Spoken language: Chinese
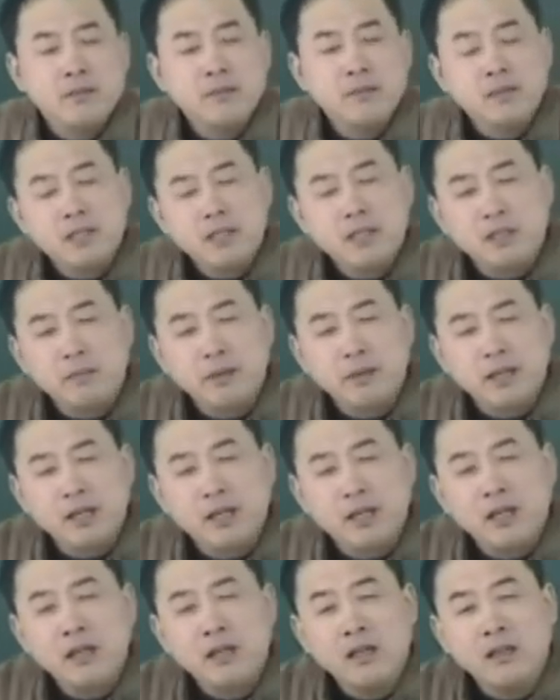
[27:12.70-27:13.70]
那么这里边
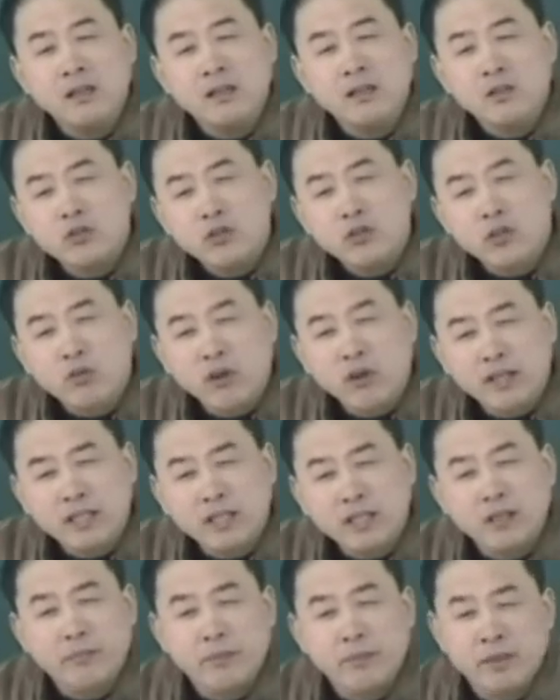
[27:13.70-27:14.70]
呢，最关
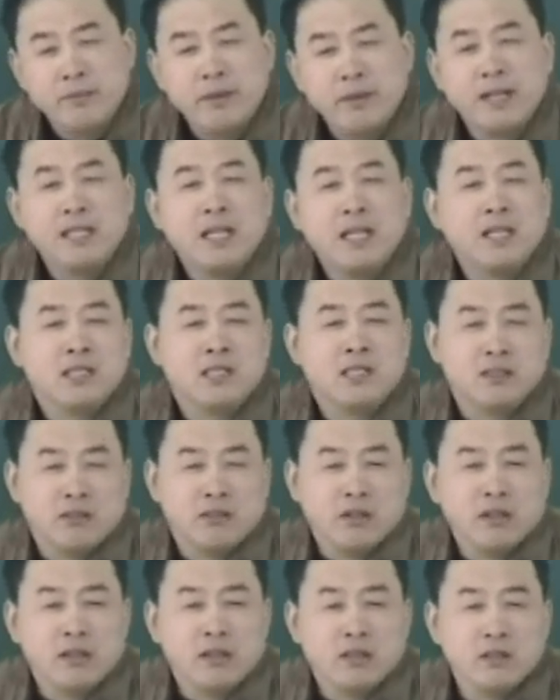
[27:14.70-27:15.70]
键的明白，它首
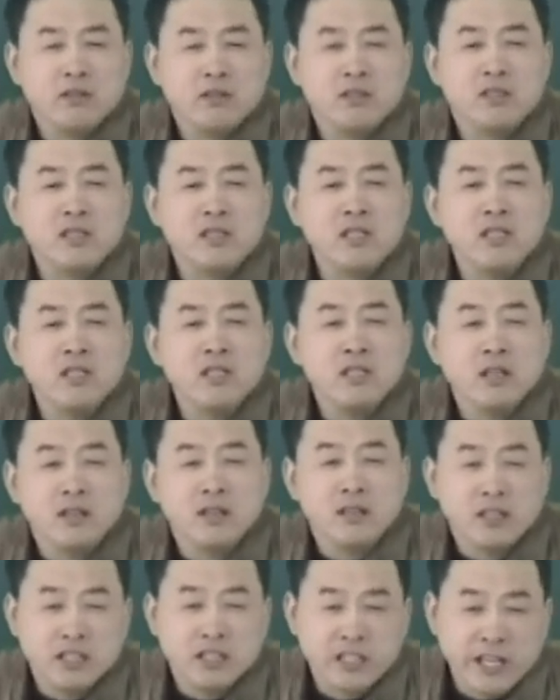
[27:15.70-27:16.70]
要的就是增效
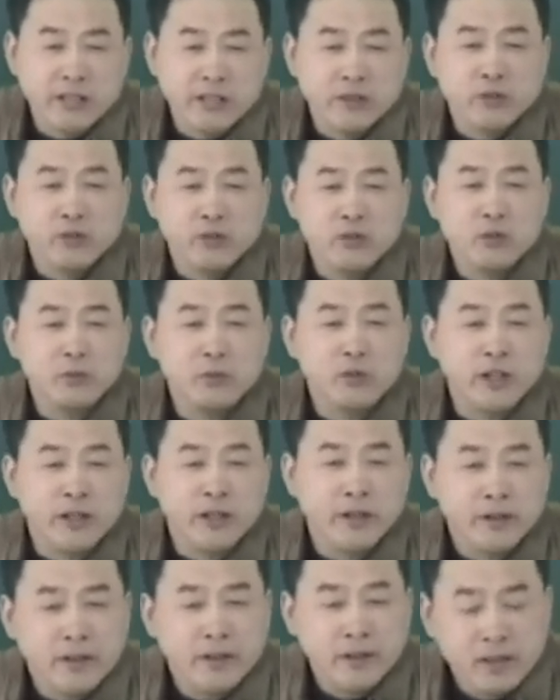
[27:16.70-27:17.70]
和减毒，对不
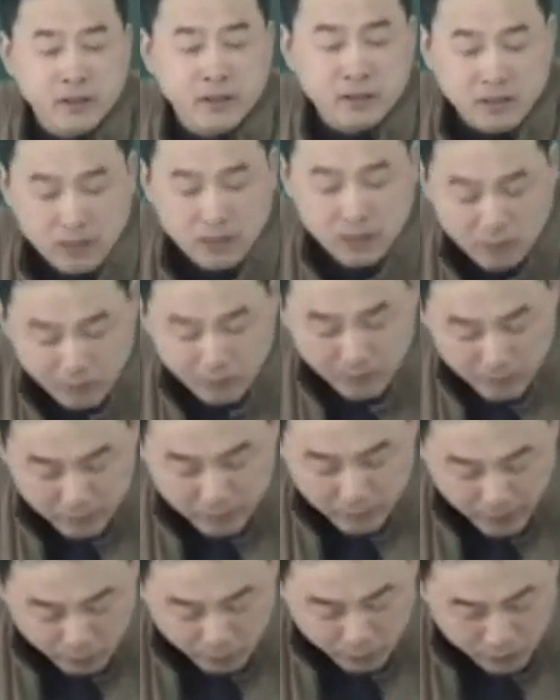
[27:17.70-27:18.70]
对？这是我们
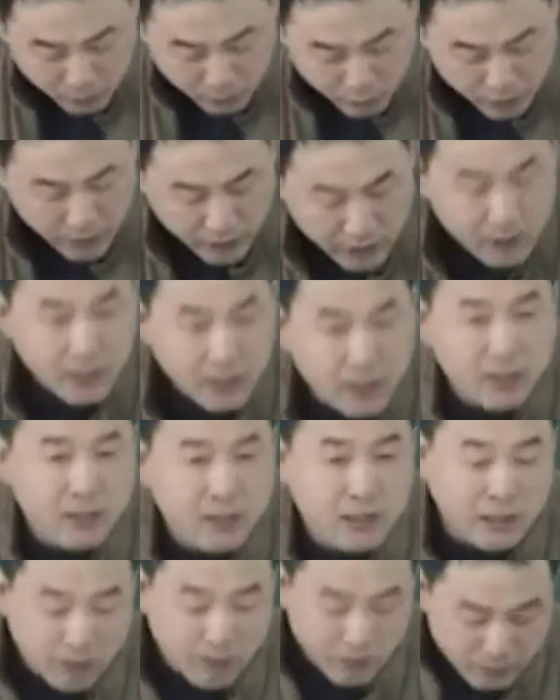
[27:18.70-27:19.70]
配伍的目的。
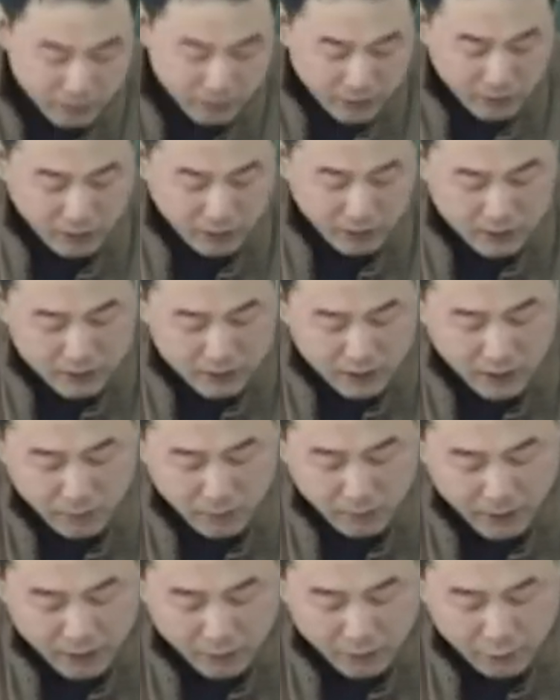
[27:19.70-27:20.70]
当然，我们后来这里
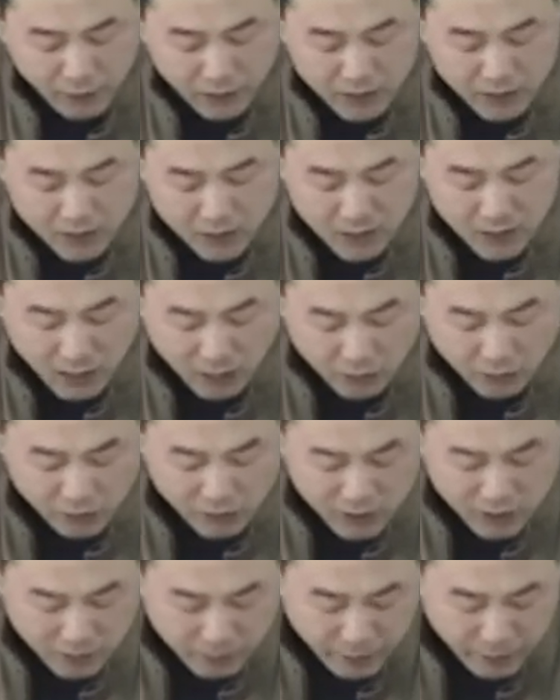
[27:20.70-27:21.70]
边呢，方剂常用
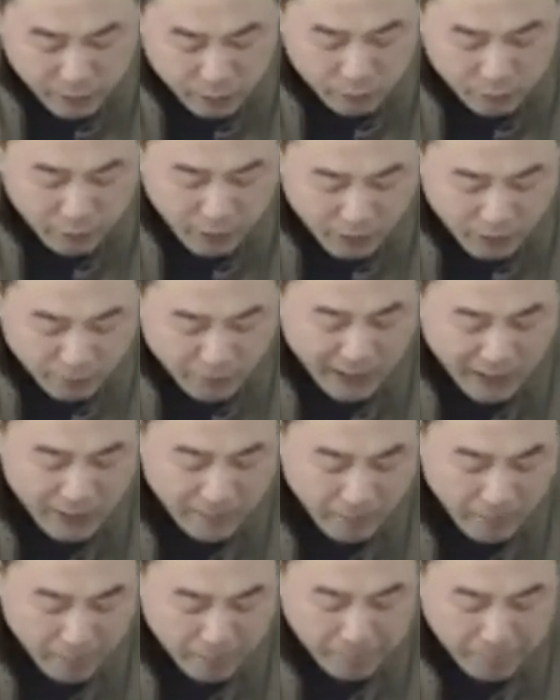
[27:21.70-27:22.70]
的一些配伍方
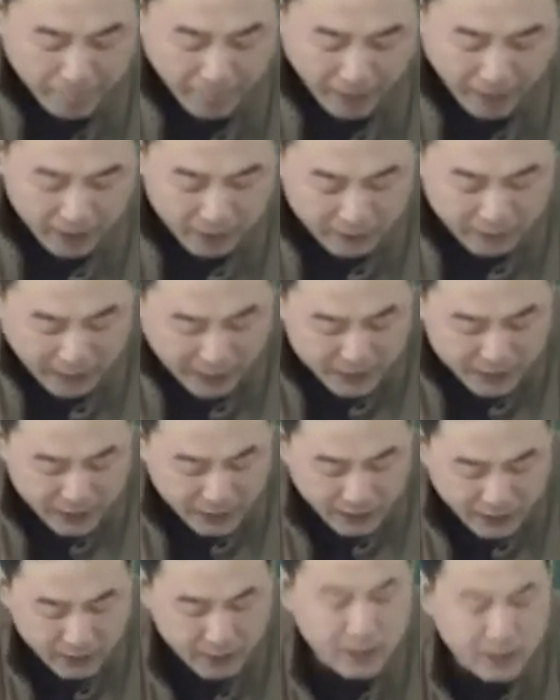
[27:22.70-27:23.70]
法有哪
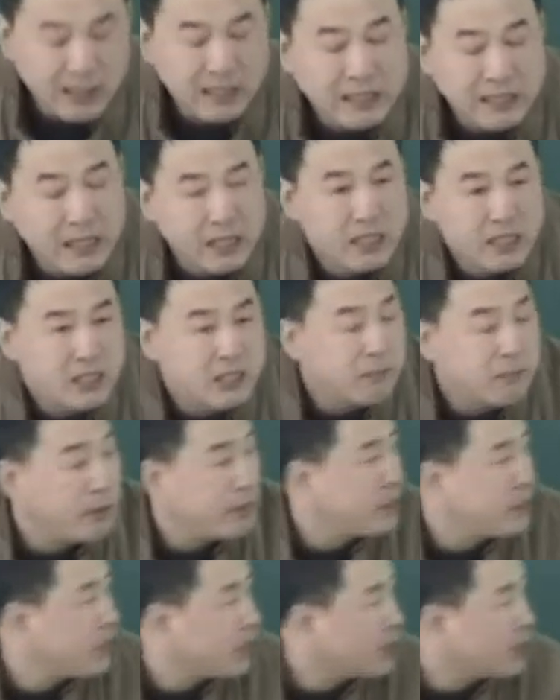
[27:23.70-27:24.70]
些？它的基
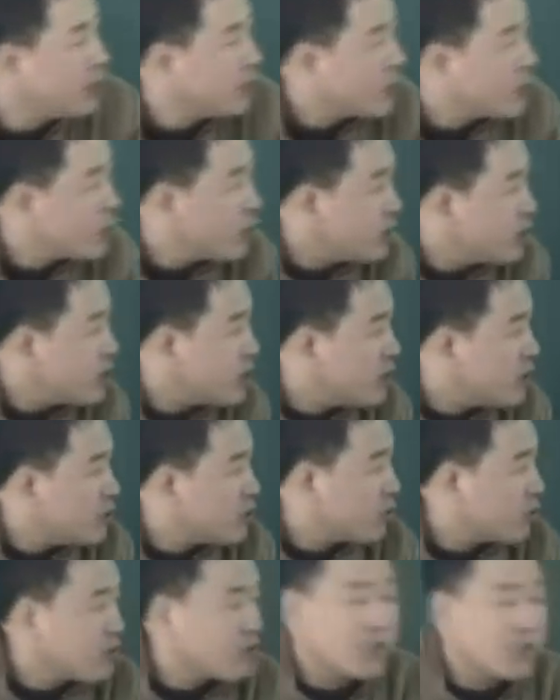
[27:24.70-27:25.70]
本结构、君臣
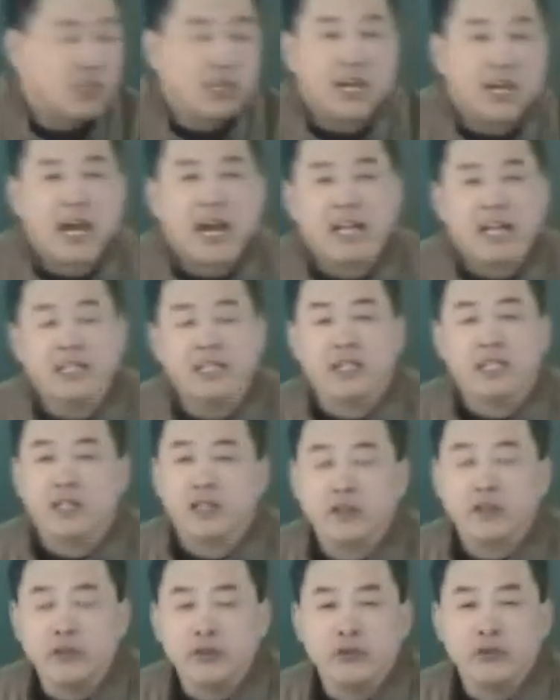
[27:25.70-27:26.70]
佐使的含义
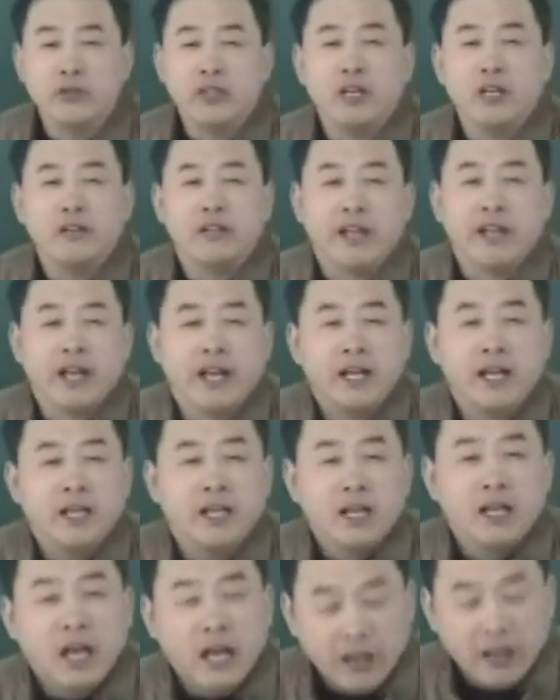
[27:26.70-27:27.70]
和应用要点，
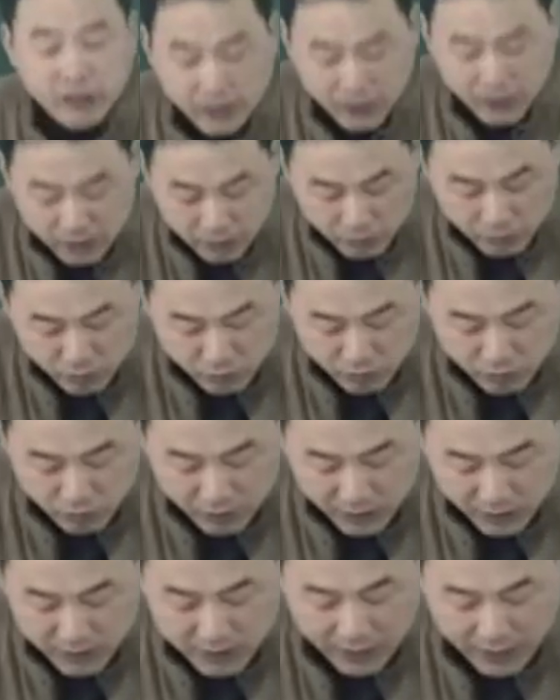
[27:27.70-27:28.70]
还要能够举出
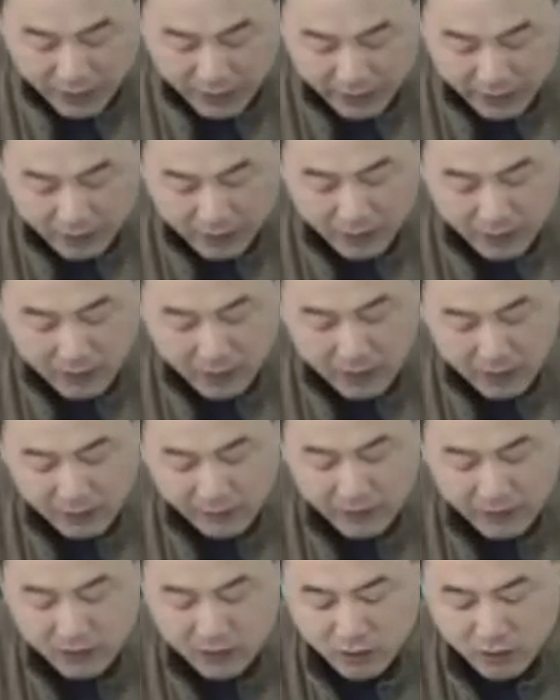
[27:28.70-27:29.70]
例子来。
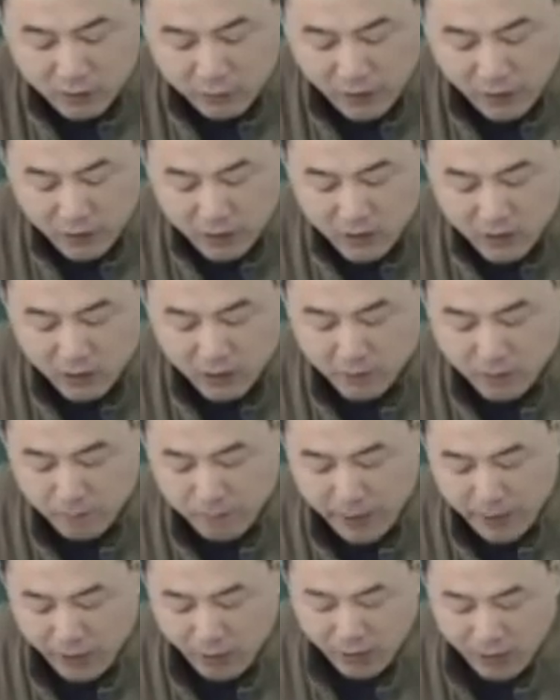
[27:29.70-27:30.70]
另外就是方剂的
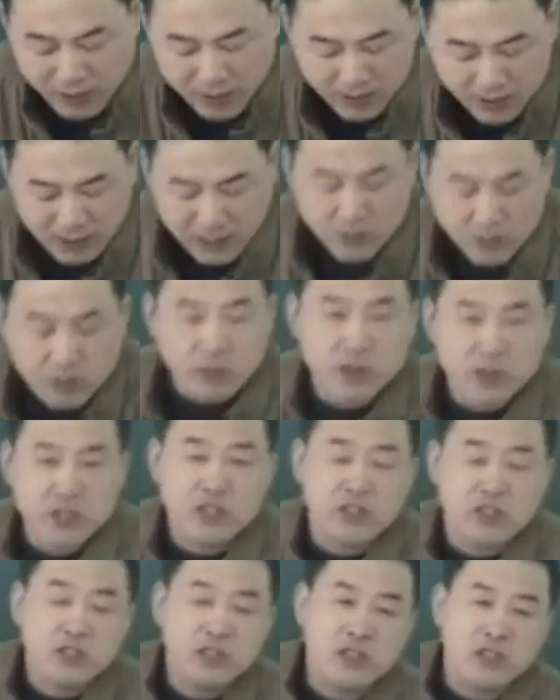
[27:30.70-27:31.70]
变化的三种
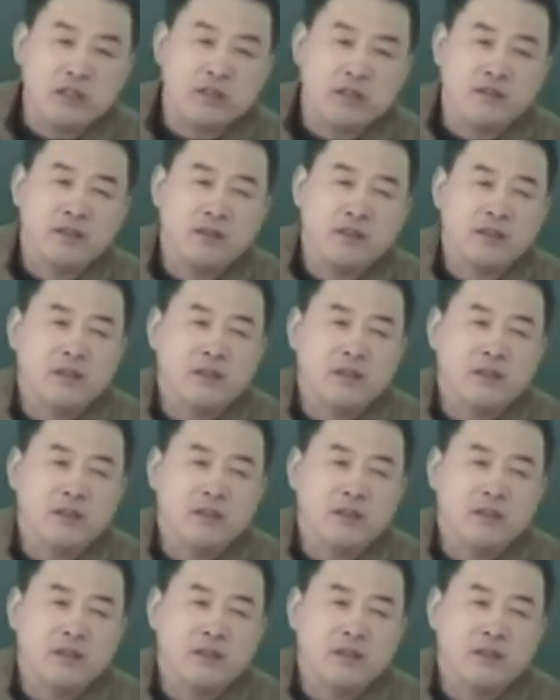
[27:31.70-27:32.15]
形式，